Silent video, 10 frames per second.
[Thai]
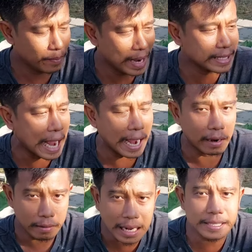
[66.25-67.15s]
มาจาก
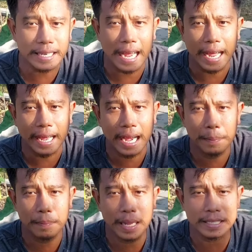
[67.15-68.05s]
ลักษณะนะครั
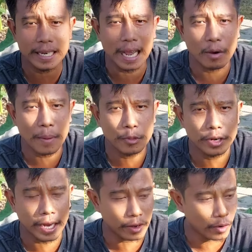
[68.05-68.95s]
บลักษณะความโด
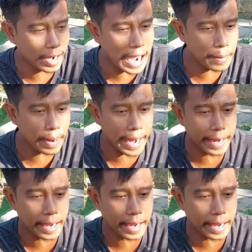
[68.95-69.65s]
ดเด่นของก้านใบ